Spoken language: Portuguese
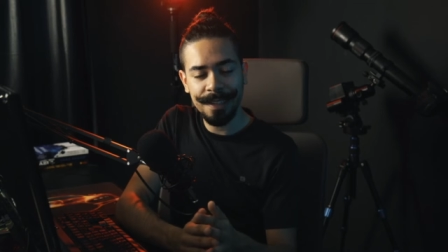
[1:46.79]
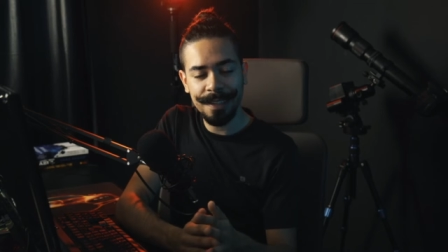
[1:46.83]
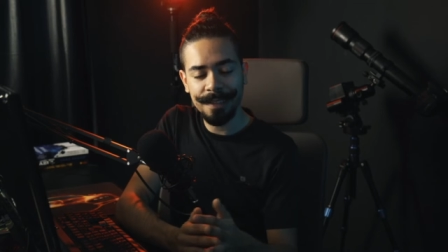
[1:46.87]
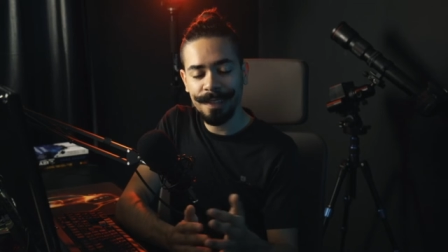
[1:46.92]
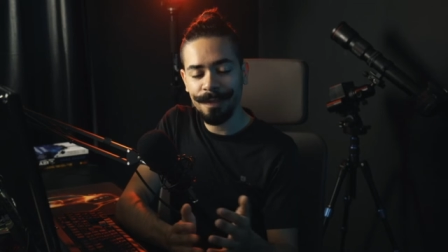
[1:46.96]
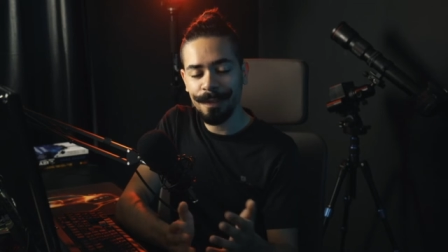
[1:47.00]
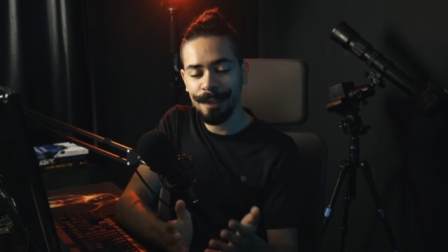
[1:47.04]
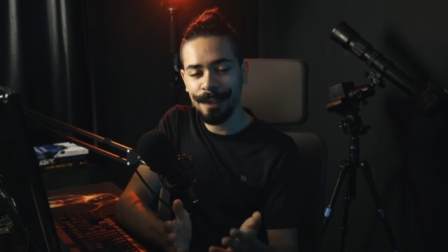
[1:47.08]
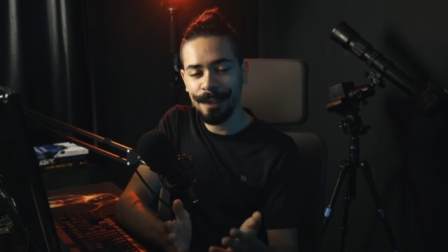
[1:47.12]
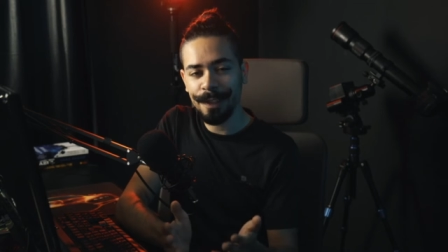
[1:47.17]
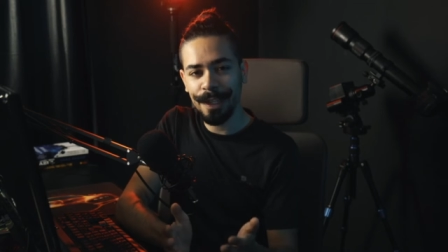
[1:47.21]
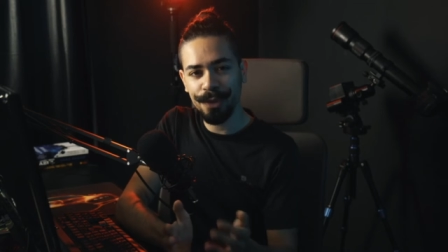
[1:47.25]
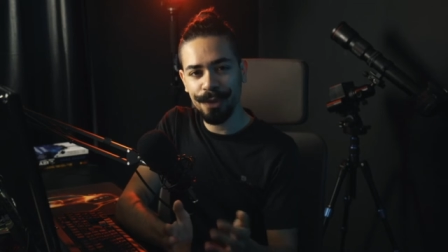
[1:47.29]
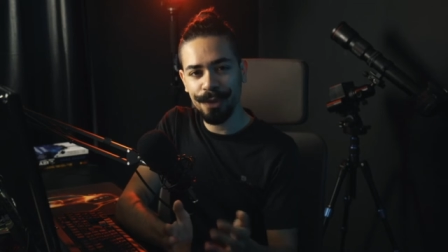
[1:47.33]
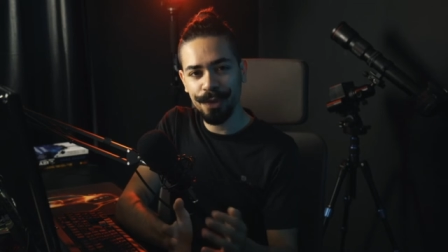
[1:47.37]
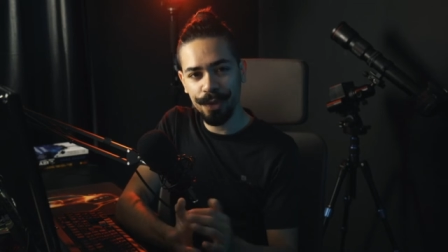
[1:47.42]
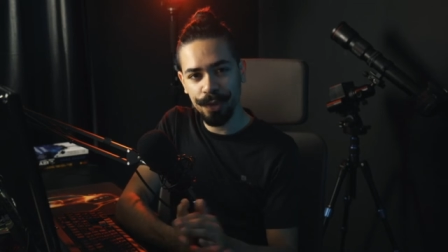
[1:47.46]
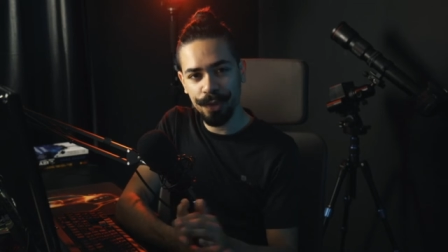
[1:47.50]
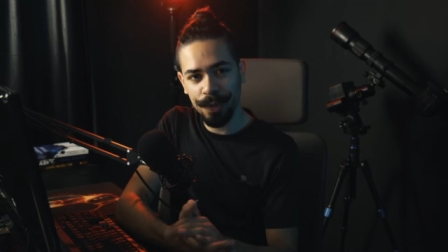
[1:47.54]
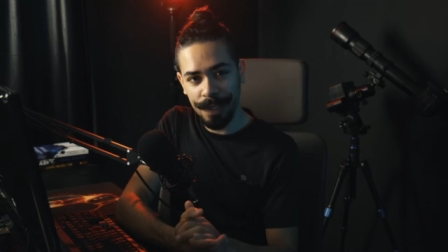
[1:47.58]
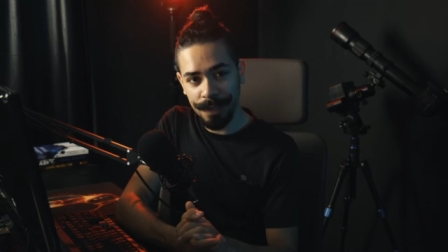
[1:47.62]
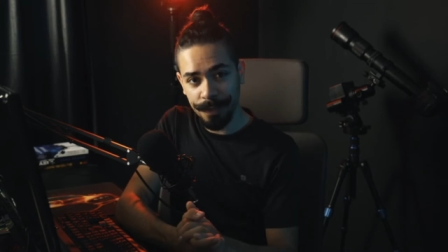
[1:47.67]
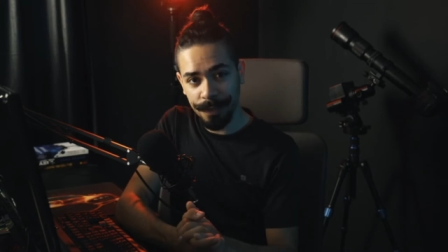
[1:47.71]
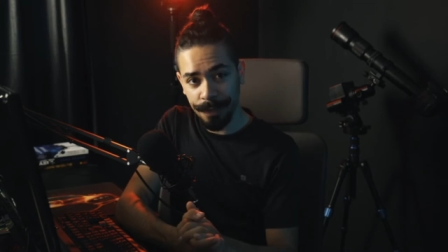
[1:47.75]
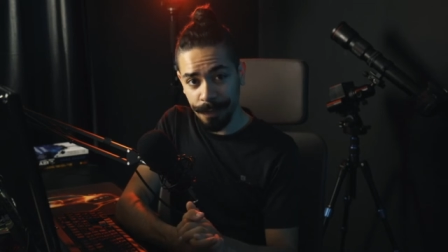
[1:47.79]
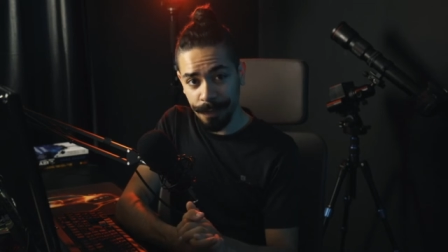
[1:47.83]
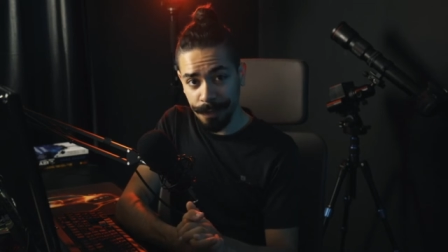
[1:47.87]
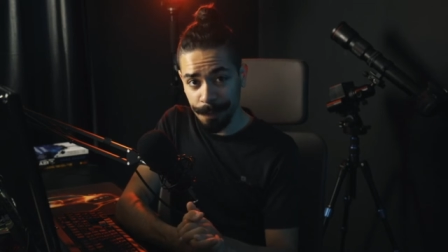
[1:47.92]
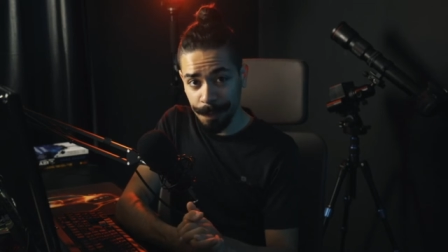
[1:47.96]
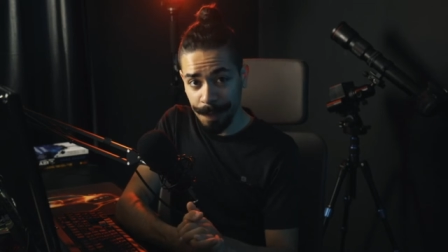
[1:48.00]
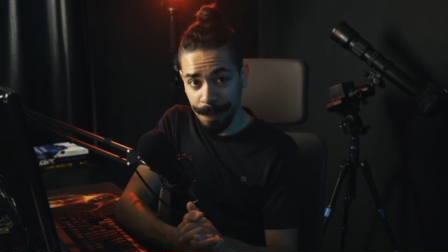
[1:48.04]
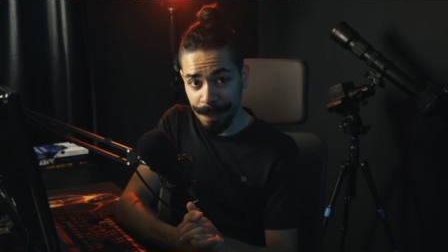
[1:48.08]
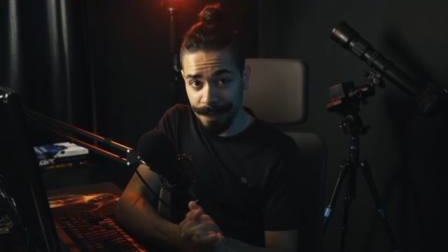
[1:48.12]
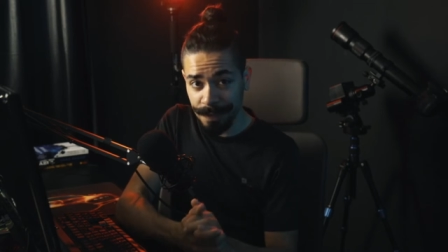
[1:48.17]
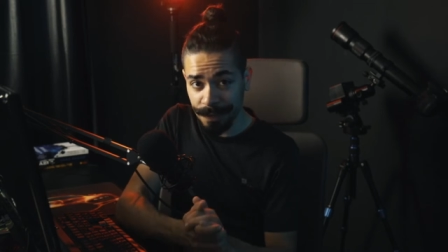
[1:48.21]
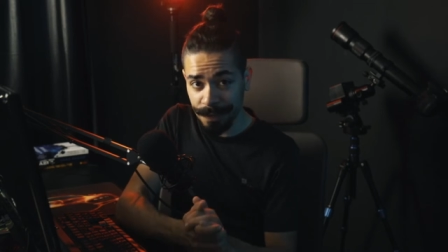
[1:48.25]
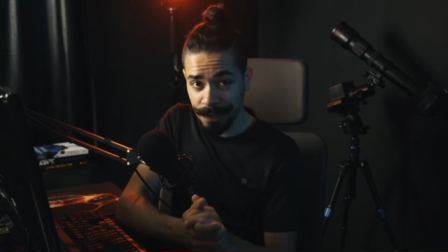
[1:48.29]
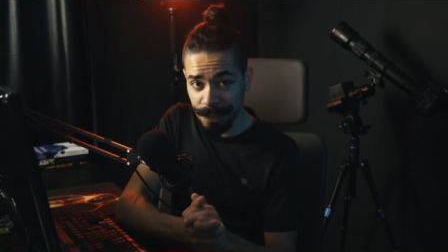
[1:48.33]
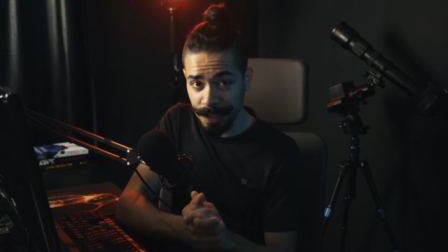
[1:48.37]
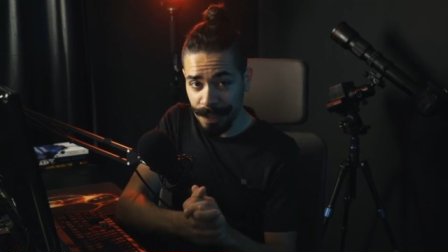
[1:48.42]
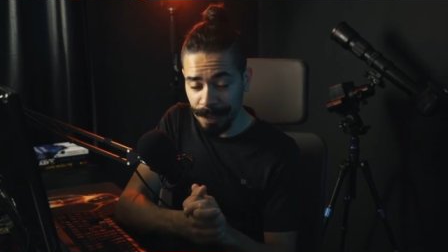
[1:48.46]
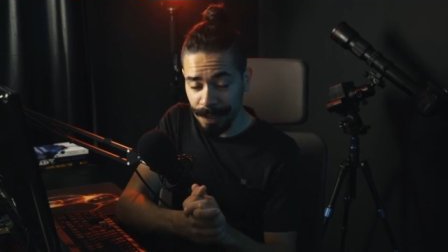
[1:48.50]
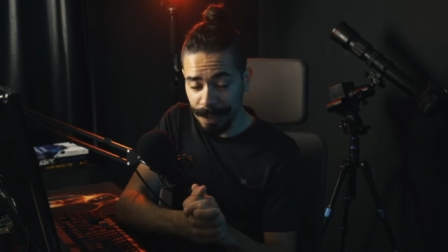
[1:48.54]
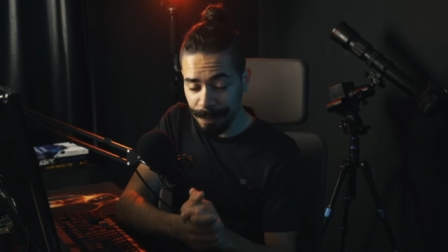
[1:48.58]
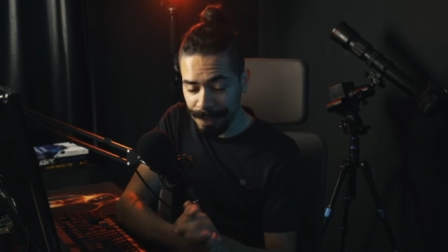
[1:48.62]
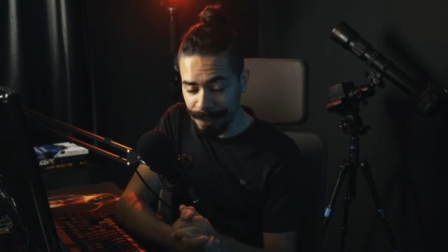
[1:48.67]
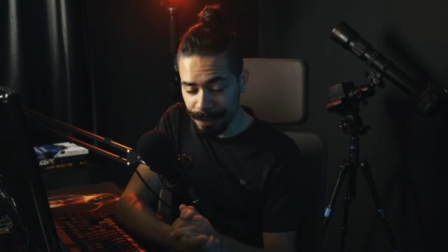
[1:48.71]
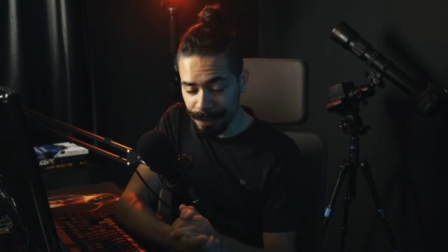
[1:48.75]
assim você ajuda o Astro a
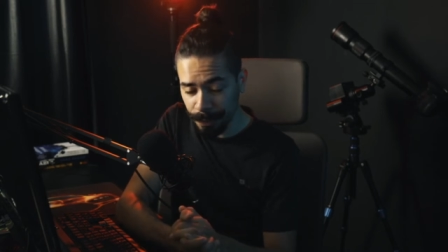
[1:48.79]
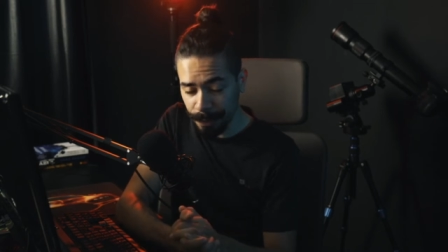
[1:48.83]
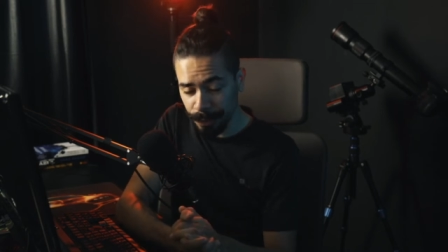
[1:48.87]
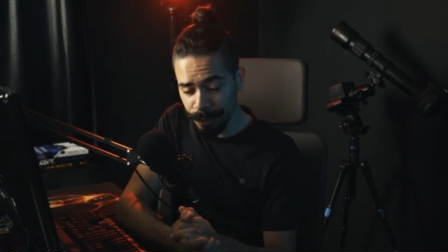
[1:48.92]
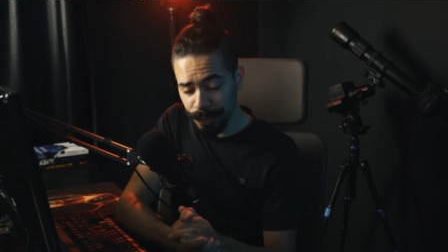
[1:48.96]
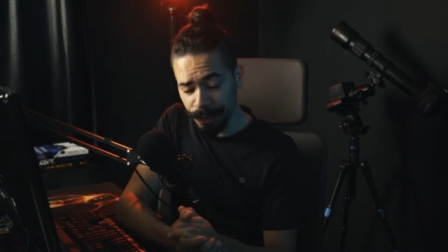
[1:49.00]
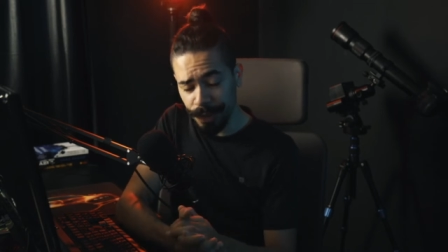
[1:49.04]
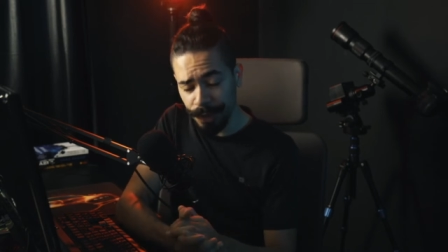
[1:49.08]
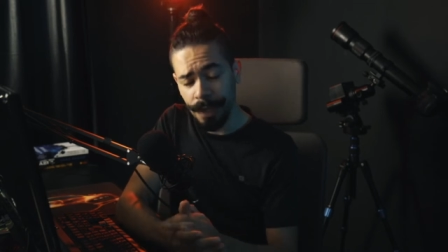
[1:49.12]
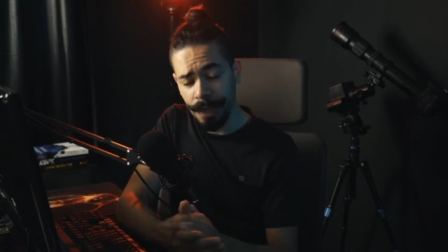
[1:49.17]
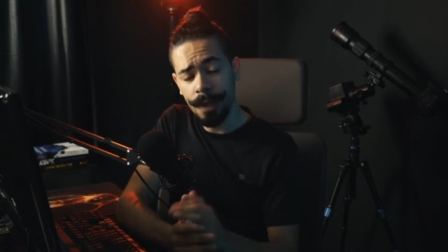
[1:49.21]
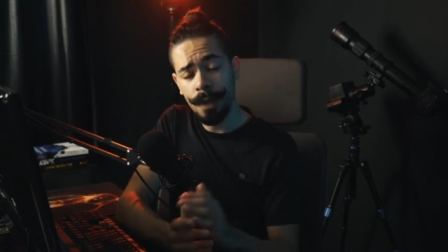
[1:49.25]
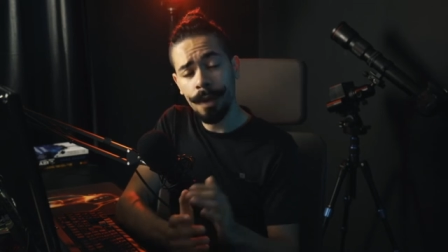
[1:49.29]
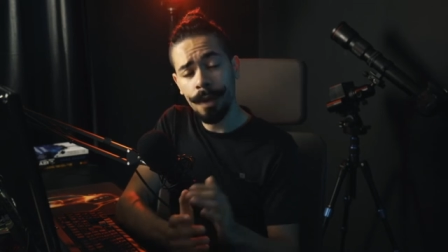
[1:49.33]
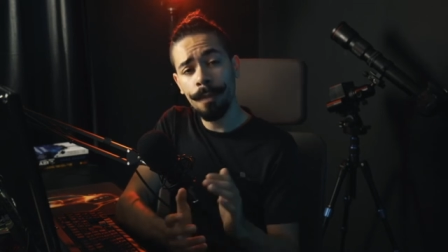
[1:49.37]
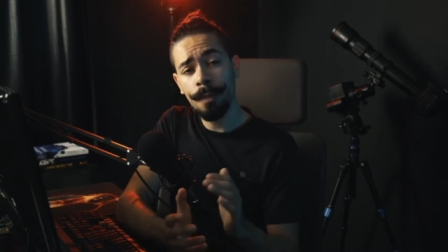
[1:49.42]
chegar mais longe.